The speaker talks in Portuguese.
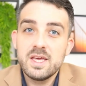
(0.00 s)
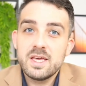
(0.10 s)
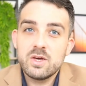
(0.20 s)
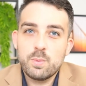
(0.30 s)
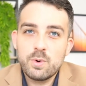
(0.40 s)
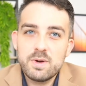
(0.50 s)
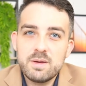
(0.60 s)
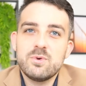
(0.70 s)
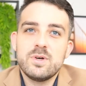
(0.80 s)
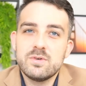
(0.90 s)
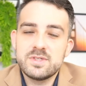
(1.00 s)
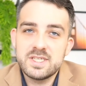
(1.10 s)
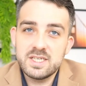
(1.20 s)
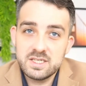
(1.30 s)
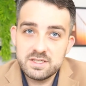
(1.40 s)
E o problema é o
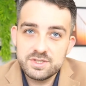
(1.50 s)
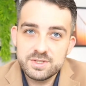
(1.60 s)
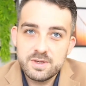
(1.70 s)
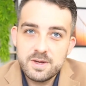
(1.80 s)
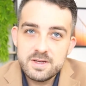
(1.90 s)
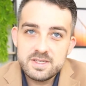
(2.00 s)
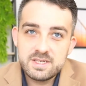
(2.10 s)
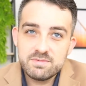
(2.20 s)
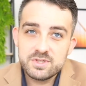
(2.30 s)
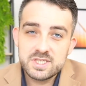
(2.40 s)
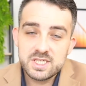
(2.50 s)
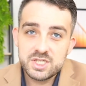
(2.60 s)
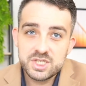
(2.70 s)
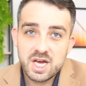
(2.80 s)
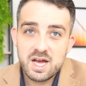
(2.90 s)
seguinte: se você
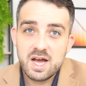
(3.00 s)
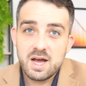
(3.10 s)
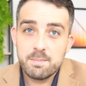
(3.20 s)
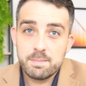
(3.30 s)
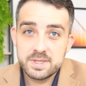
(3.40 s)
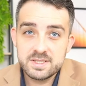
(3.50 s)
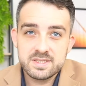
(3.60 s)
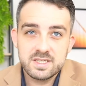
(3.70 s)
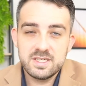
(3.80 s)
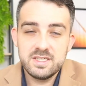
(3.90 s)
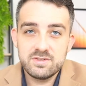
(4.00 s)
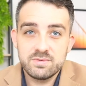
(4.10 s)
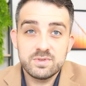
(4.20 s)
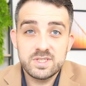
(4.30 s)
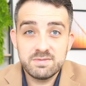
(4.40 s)
já pensa isso,
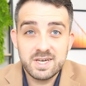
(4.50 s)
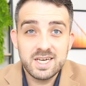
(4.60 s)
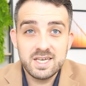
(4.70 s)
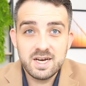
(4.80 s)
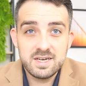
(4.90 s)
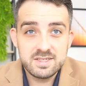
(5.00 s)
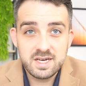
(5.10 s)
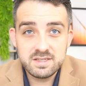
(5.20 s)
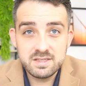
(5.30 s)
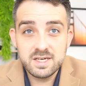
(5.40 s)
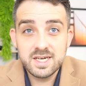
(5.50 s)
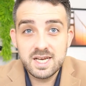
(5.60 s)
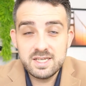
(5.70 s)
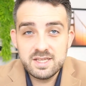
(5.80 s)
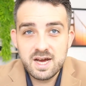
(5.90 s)
você vai criar essa
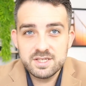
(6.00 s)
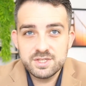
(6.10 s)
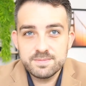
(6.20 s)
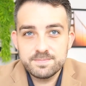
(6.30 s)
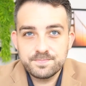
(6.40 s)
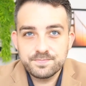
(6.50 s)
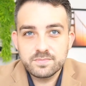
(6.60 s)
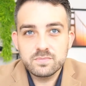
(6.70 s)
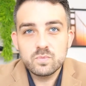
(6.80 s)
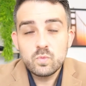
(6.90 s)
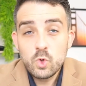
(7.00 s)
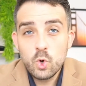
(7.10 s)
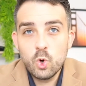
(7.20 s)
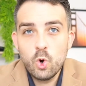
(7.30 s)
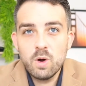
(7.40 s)
realidade.
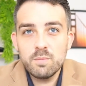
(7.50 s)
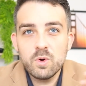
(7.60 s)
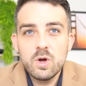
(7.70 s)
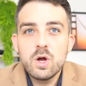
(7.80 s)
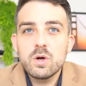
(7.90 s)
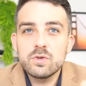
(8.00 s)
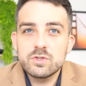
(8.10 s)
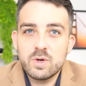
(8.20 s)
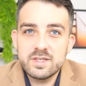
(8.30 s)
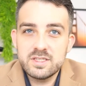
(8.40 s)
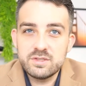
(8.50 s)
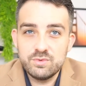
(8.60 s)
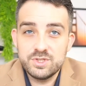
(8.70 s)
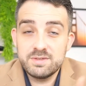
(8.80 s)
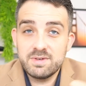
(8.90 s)
Como? Com sua
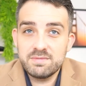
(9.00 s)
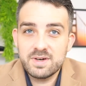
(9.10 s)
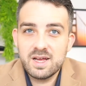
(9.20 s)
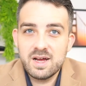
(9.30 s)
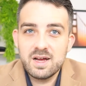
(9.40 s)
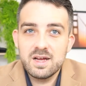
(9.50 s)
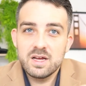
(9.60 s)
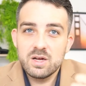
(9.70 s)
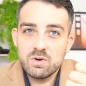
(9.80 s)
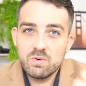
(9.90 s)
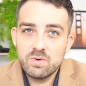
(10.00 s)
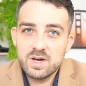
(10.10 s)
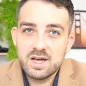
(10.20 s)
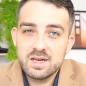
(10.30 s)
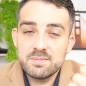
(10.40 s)
atitude. Você vai falar com o
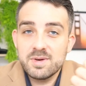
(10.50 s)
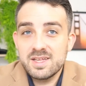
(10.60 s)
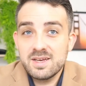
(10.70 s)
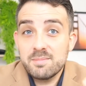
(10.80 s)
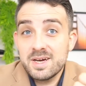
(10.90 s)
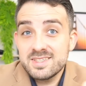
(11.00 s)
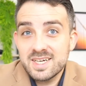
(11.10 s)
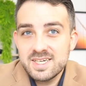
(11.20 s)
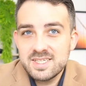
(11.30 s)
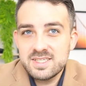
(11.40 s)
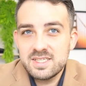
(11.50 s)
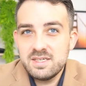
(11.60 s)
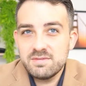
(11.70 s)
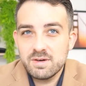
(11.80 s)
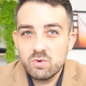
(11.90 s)
cara de maneira mais
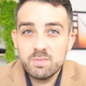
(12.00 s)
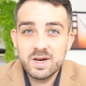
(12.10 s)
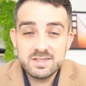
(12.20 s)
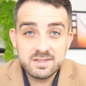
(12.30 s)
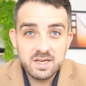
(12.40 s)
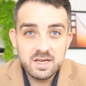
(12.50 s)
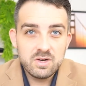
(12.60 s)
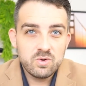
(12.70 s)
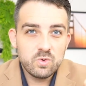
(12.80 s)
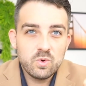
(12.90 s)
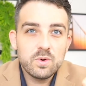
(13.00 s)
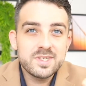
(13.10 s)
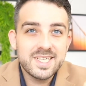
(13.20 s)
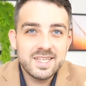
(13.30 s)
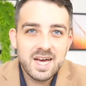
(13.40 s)
agressiva, ou mais com
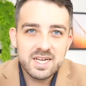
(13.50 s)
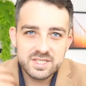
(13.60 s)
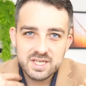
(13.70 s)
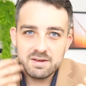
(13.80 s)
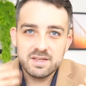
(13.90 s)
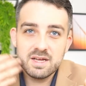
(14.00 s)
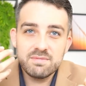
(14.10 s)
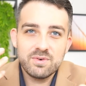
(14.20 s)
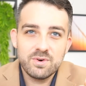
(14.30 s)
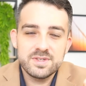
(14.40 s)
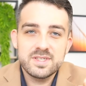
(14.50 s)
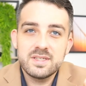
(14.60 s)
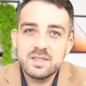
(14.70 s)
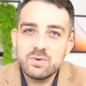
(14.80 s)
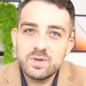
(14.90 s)
ansiedade na, na voz.
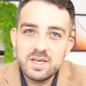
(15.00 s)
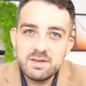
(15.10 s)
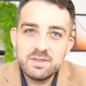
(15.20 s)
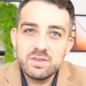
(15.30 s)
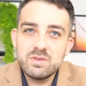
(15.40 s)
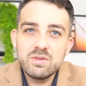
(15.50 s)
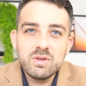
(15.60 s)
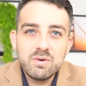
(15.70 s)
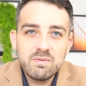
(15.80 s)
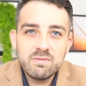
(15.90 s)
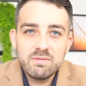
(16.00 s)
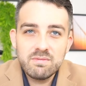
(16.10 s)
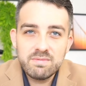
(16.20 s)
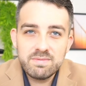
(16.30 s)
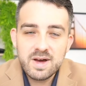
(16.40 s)
Então ele
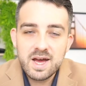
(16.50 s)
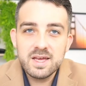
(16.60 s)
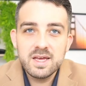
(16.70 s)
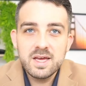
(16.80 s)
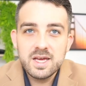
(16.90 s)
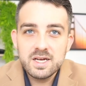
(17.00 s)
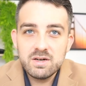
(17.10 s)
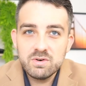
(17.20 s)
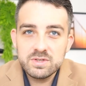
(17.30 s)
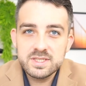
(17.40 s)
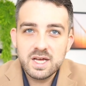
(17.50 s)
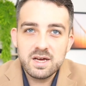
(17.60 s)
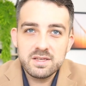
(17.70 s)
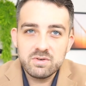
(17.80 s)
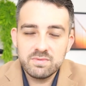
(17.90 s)
não vai gostar
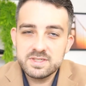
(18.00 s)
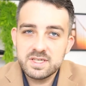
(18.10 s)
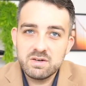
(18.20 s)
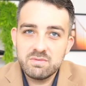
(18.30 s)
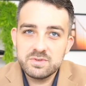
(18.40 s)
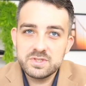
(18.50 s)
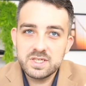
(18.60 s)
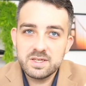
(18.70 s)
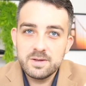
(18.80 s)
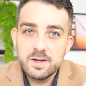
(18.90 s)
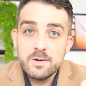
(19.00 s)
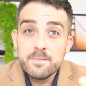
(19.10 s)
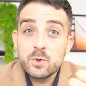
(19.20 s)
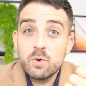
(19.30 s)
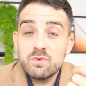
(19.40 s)
de conversar com você.
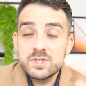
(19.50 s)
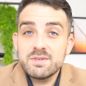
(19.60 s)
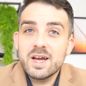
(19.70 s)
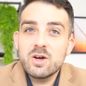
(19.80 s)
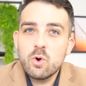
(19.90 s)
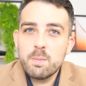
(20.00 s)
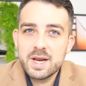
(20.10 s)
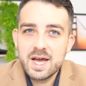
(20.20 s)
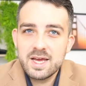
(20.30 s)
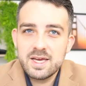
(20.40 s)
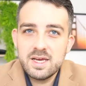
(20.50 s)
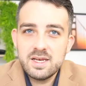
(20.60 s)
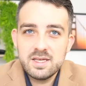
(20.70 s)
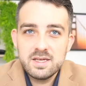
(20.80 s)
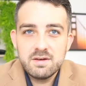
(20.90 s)
Ou você vai cobrar
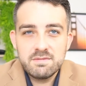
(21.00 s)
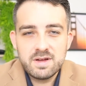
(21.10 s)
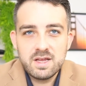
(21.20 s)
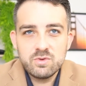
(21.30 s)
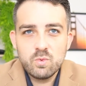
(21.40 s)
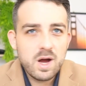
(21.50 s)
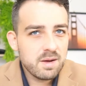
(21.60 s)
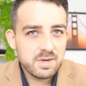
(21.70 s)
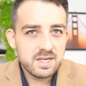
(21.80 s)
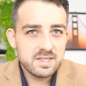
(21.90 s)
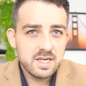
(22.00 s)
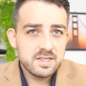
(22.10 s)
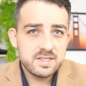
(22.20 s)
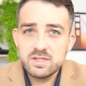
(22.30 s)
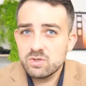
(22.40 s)
ele, falando: Uai, mas
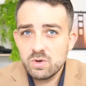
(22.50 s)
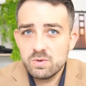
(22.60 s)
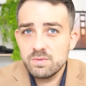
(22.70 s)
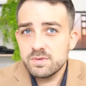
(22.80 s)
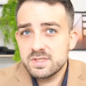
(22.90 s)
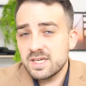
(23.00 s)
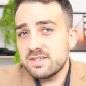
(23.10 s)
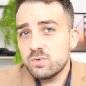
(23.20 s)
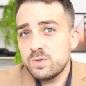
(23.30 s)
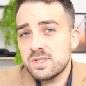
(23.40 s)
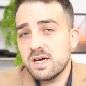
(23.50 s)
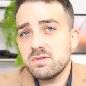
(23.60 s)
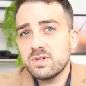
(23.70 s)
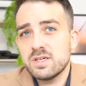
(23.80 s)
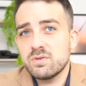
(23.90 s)
você não está escutando o
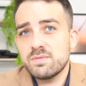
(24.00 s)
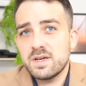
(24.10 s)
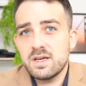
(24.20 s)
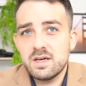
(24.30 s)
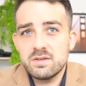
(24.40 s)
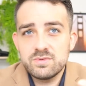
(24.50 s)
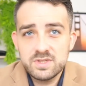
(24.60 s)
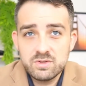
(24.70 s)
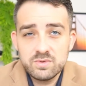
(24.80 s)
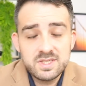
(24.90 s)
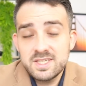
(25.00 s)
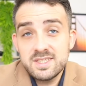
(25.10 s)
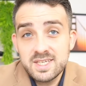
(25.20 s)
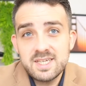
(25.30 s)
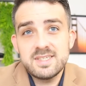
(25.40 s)
que estou falando, você não tem
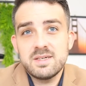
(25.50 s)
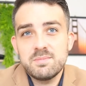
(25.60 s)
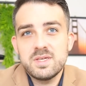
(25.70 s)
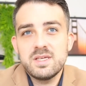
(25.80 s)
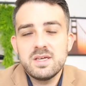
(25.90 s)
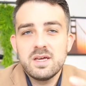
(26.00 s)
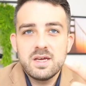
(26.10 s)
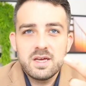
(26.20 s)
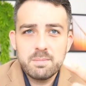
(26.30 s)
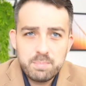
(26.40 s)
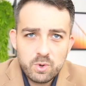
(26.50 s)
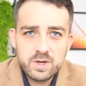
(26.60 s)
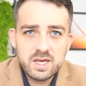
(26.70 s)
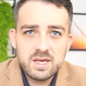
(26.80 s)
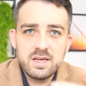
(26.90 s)
interesse em mim, é por
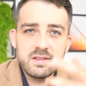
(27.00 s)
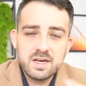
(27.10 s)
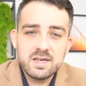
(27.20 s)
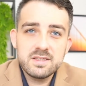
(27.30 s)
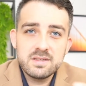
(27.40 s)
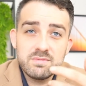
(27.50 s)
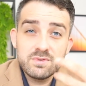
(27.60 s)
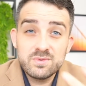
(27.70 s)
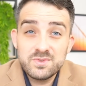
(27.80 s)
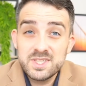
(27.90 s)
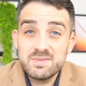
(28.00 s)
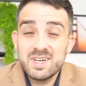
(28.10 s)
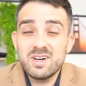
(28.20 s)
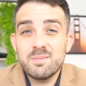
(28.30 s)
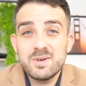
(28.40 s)
quê? Tá? Então você vai
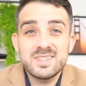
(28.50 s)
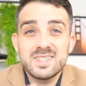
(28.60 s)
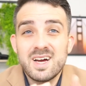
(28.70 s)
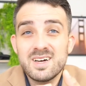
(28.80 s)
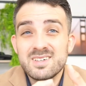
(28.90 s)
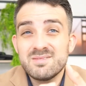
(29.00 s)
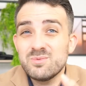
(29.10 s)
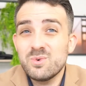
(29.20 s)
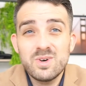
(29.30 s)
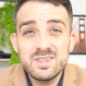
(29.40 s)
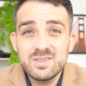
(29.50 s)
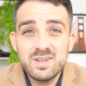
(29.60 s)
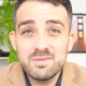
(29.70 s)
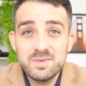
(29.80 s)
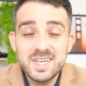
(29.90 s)
começar um
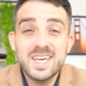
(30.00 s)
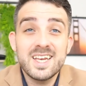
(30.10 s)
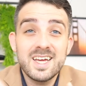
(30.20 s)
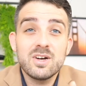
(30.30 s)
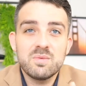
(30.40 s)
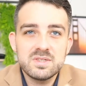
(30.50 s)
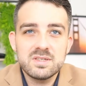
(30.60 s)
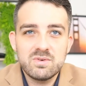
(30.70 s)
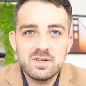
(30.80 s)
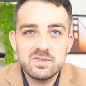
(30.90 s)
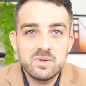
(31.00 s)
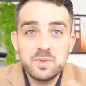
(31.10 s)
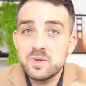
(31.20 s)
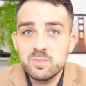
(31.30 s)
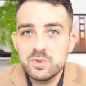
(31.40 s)
relacionamento, vai querer começar um
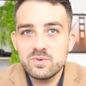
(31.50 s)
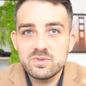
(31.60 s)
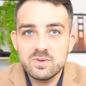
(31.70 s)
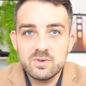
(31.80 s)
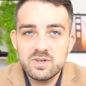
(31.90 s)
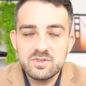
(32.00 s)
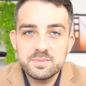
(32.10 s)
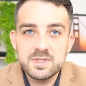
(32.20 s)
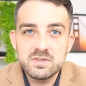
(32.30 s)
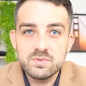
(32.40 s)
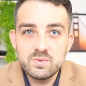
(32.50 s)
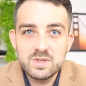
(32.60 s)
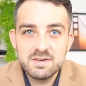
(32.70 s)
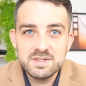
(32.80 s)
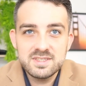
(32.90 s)
relacionamento, porque o relacionamento
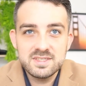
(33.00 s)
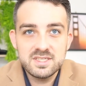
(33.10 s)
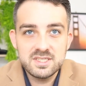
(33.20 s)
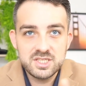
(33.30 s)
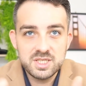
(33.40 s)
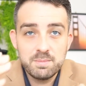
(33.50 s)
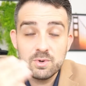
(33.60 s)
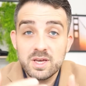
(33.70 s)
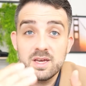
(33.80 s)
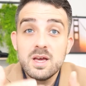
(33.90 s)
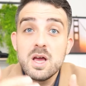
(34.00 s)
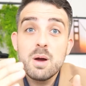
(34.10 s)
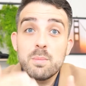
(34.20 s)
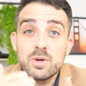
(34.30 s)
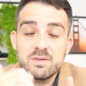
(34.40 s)
nunca existia existir, porque,
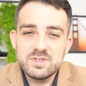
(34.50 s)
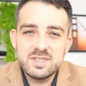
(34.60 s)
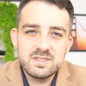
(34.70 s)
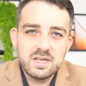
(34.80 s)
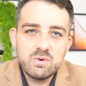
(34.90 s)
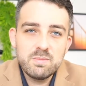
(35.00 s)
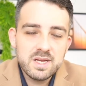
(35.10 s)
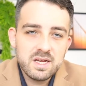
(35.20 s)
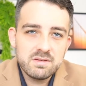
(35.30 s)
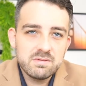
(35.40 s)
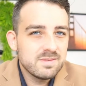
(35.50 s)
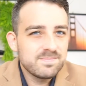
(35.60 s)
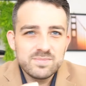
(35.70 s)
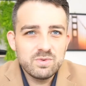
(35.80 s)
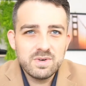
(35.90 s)
porque você está cobrando,
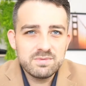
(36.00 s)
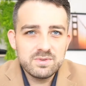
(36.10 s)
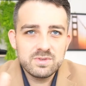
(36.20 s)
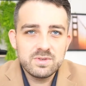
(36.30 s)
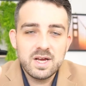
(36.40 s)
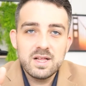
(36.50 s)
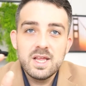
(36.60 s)
não vai funcionar